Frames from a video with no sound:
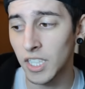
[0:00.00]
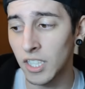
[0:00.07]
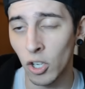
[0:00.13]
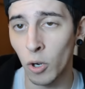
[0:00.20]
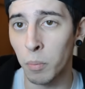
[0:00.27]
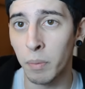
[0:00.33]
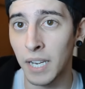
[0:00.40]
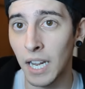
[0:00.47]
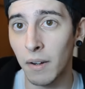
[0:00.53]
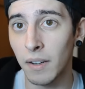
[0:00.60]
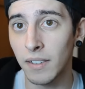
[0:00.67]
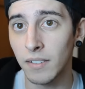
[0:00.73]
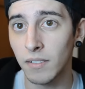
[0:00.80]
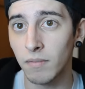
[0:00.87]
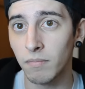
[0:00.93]
si se lo
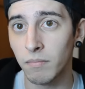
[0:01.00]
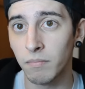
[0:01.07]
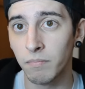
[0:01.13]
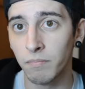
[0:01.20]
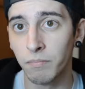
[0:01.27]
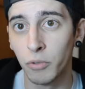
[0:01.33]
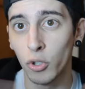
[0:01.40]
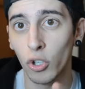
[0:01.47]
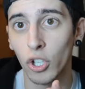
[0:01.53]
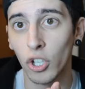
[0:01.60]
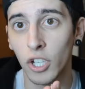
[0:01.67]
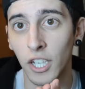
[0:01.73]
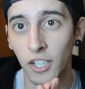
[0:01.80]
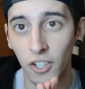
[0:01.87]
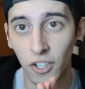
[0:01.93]
esperaban, yo
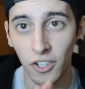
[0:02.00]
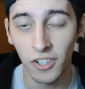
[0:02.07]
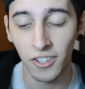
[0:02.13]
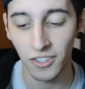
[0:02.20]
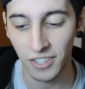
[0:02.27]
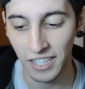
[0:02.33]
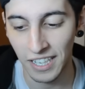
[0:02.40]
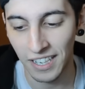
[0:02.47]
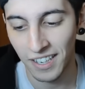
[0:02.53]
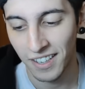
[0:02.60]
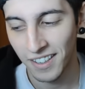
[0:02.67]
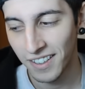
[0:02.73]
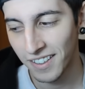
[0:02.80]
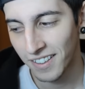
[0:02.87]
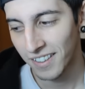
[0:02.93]
creo que no, o sea,